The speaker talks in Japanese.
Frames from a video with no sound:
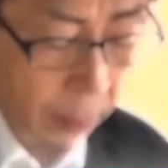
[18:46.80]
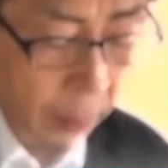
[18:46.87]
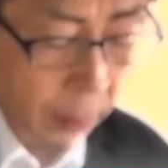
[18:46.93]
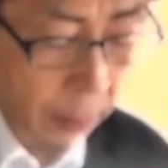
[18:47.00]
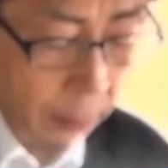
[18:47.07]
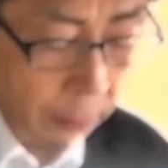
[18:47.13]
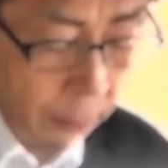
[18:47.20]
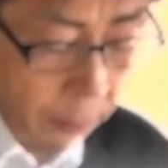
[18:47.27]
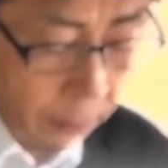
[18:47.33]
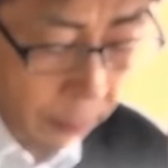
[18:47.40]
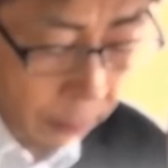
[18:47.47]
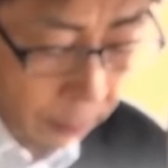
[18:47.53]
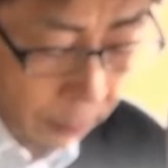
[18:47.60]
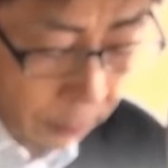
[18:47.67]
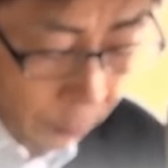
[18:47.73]
両という
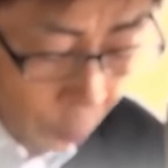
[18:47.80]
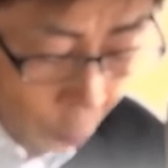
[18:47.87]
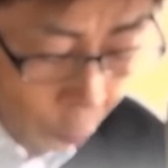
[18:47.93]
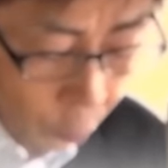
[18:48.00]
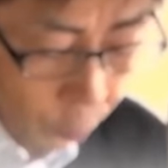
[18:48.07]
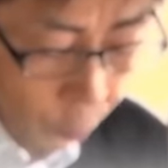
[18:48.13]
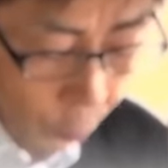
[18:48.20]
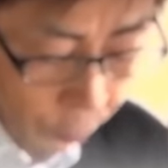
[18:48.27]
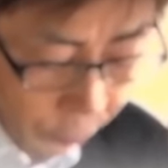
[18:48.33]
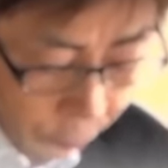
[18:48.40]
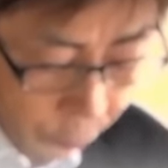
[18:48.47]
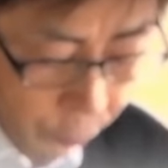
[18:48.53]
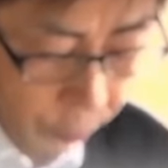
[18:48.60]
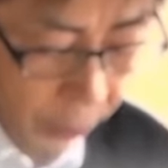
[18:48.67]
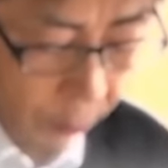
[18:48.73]
ところで相談
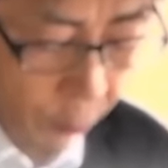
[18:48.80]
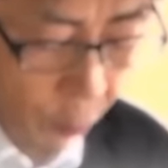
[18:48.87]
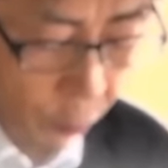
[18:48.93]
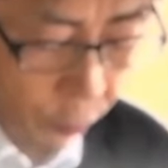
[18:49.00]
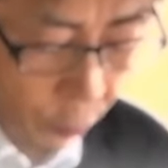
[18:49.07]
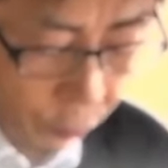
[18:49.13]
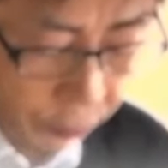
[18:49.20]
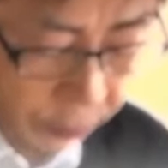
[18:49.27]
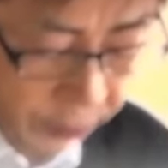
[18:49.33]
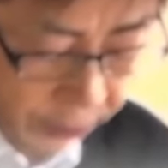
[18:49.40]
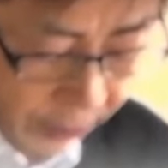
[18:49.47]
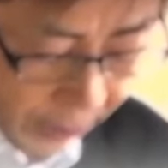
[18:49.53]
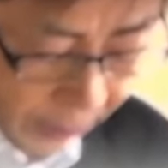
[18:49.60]
がようやく折り合っ